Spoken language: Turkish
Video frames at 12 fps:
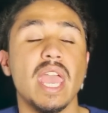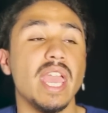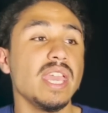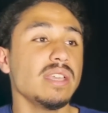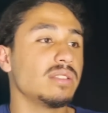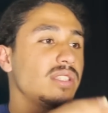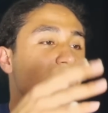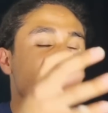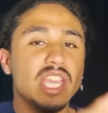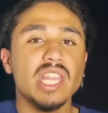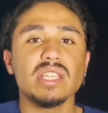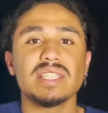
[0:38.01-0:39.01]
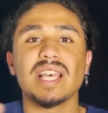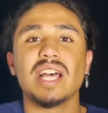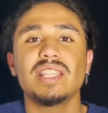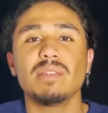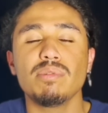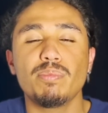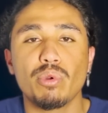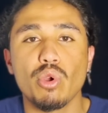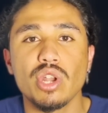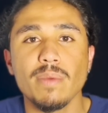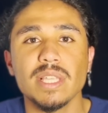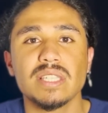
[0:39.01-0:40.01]
E dengeli saatlik bir
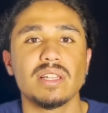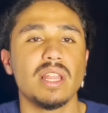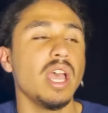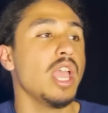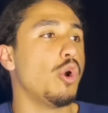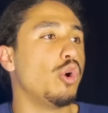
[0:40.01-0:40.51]
program hazırla.